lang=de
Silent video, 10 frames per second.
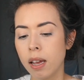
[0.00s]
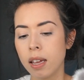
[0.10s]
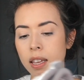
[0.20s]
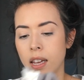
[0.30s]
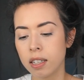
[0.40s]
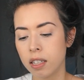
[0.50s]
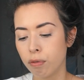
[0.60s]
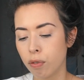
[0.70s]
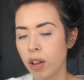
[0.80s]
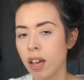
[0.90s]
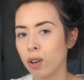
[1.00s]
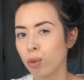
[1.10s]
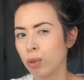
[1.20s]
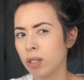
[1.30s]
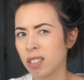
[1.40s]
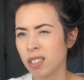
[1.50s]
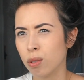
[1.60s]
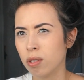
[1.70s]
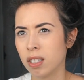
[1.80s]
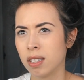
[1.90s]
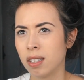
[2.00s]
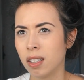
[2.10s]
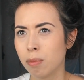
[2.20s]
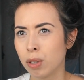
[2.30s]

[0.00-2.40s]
Ich hatte die vorher in Größe 110